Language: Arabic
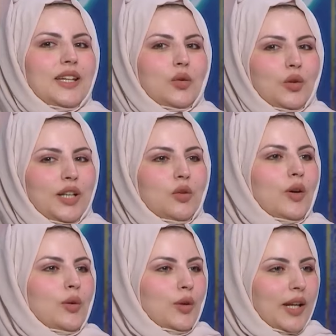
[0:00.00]
نعيد
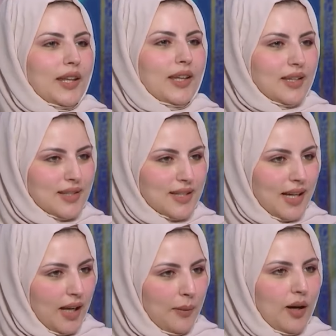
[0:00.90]
ونركز
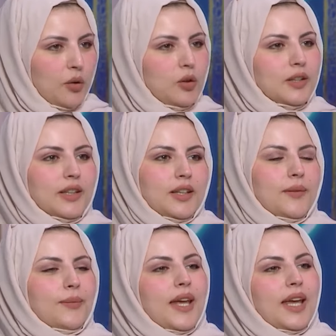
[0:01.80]
على ما قلتي
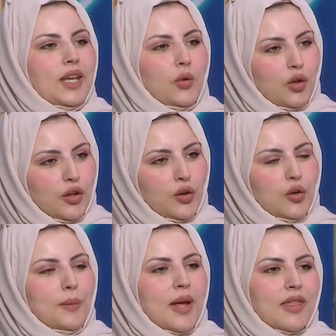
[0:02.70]
انه
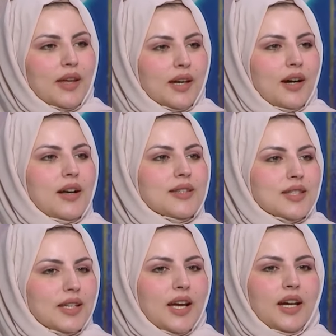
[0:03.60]
اليوم الذكاء
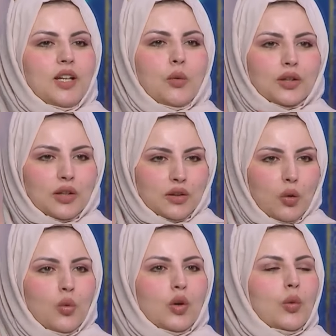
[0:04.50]
الصناعي
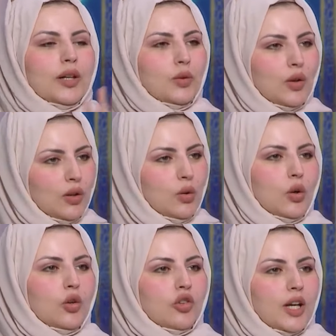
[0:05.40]
والتطور
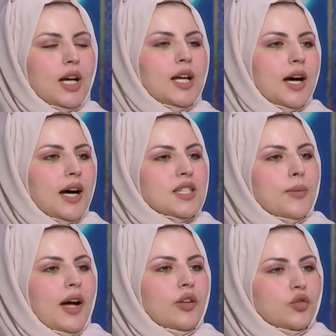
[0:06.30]
والتكنولوجيا
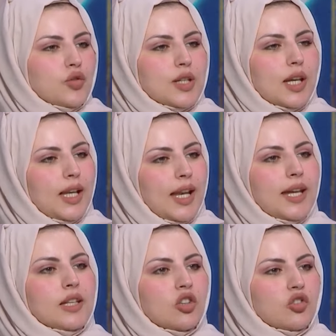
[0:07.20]
اصبحت جزء لا
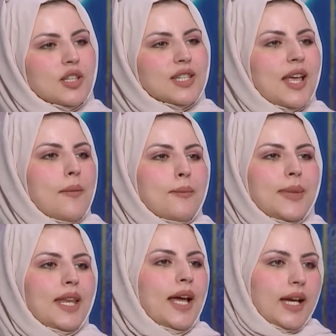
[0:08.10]
يتجزا
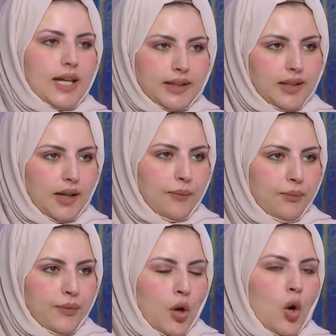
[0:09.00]
من حياتنا
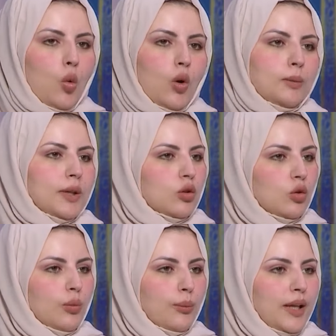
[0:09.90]
مم.
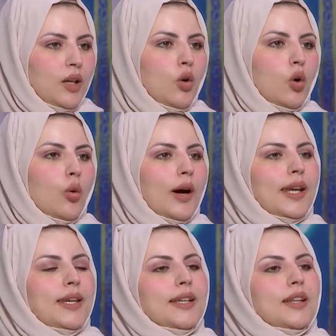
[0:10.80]
والمطلوب منه هو
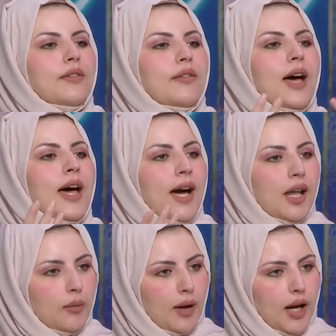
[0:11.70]
ان
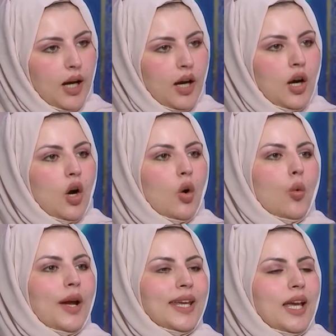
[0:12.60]
نتفاعل معه
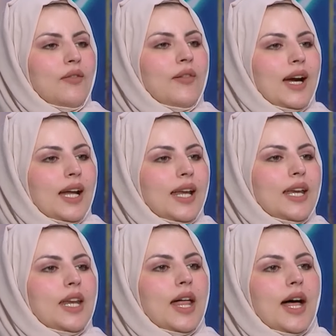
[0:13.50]
وكيف
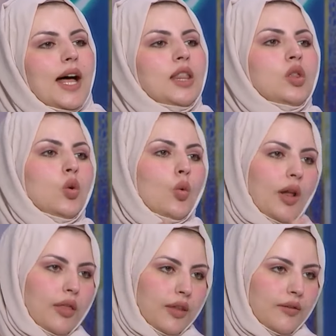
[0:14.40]
علينا ان
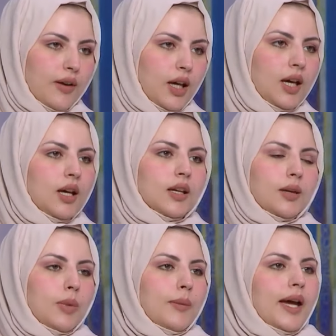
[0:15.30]
نوظفه
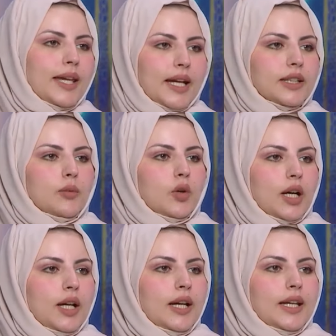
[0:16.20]
بما
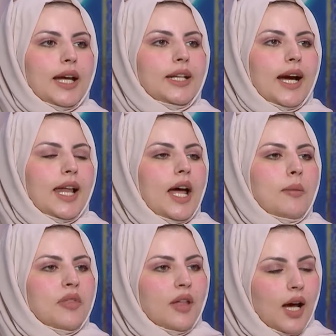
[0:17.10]
يخدمنا يعني على
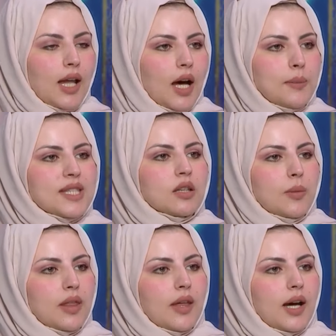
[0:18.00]
على ابسط
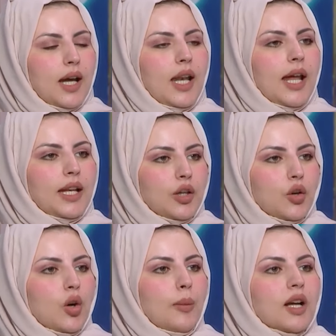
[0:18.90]
مثال
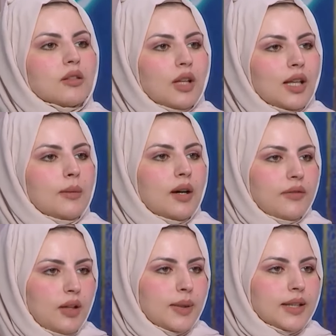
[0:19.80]
اليوم الطلبه
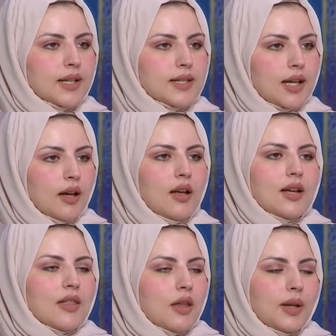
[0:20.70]
في المدرسه
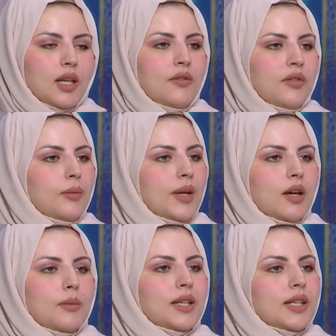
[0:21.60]
80%
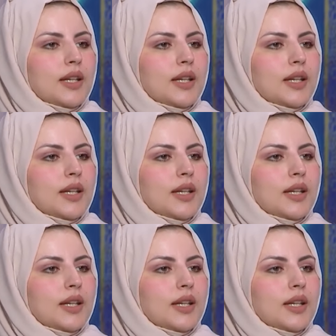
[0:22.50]
من